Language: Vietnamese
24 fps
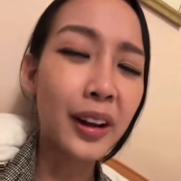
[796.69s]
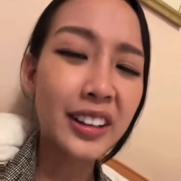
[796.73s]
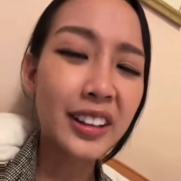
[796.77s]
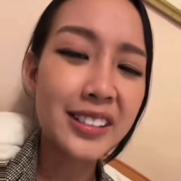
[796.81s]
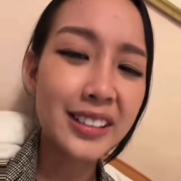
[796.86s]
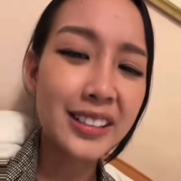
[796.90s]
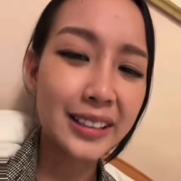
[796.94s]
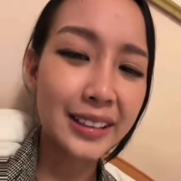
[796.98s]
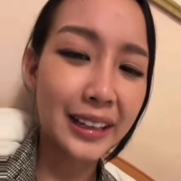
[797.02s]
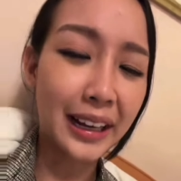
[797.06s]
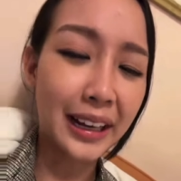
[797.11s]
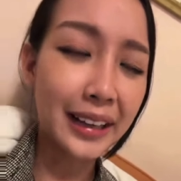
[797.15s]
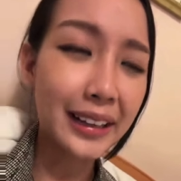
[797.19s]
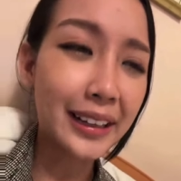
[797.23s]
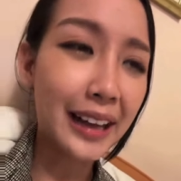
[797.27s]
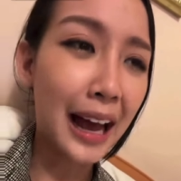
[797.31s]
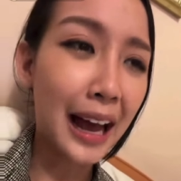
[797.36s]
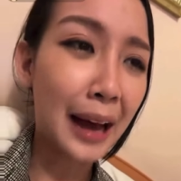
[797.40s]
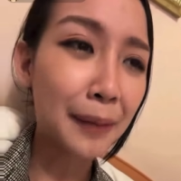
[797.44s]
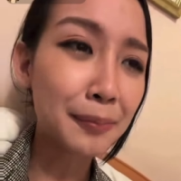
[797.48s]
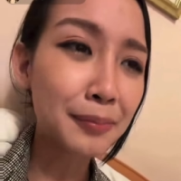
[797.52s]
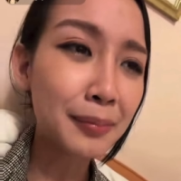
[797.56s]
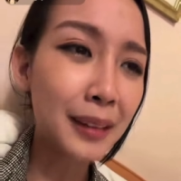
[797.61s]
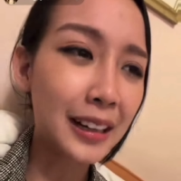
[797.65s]
cái sự nhạy
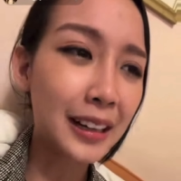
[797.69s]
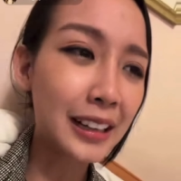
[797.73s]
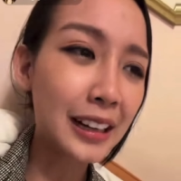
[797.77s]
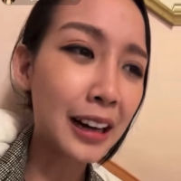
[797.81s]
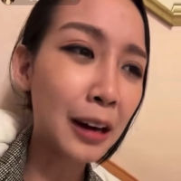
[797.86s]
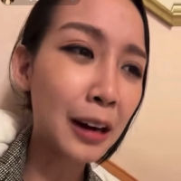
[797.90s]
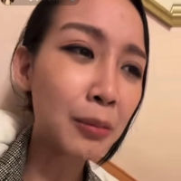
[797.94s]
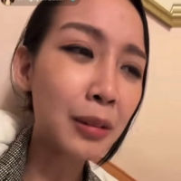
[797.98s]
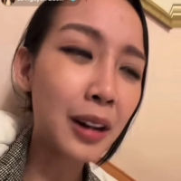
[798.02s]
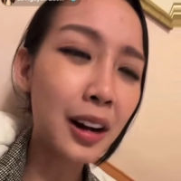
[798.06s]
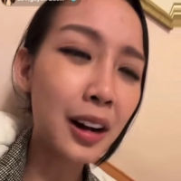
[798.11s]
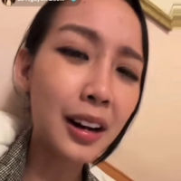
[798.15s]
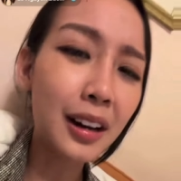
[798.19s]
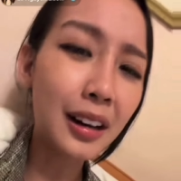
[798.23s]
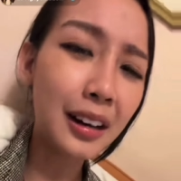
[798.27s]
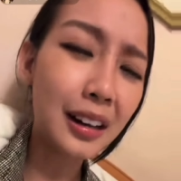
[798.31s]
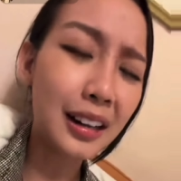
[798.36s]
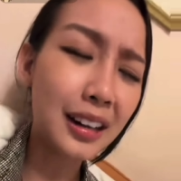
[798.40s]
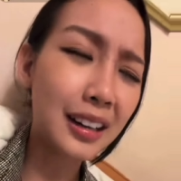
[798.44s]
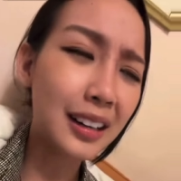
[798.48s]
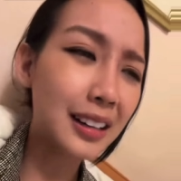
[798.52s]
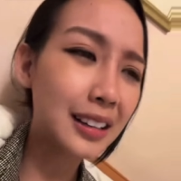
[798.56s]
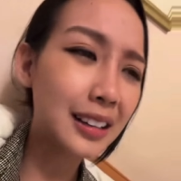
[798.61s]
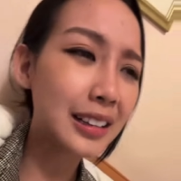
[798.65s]
cảm mà nó không có
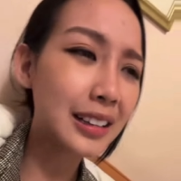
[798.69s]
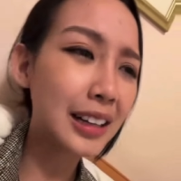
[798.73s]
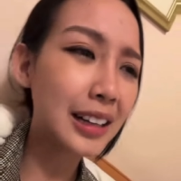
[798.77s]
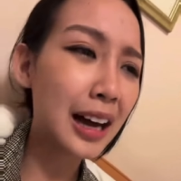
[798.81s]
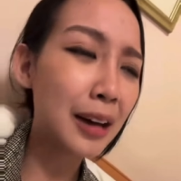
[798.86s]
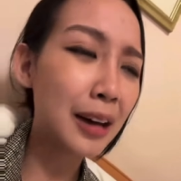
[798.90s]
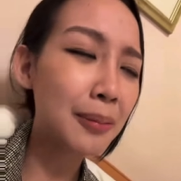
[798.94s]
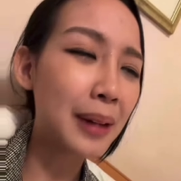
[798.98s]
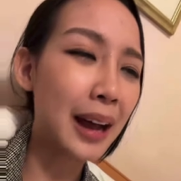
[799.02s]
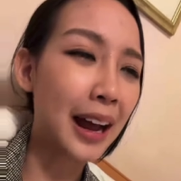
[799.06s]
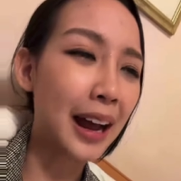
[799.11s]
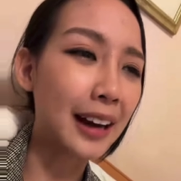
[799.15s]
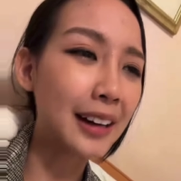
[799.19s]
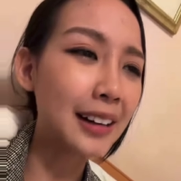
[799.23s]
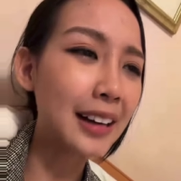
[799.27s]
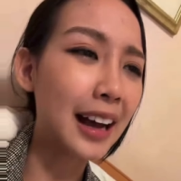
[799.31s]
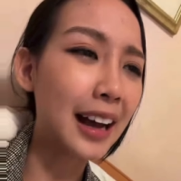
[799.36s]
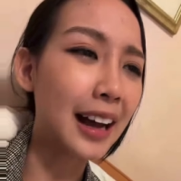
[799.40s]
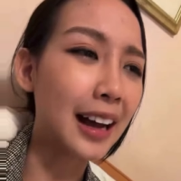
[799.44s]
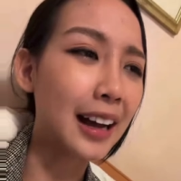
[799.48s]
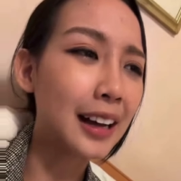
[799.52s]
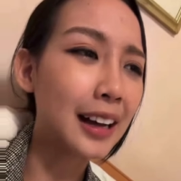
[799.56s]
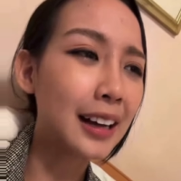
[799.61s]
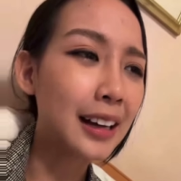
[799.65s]
uh, nó không hẳn
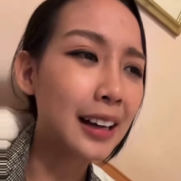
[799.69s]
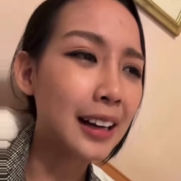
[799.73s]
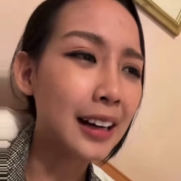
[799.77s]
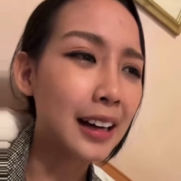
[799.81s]
là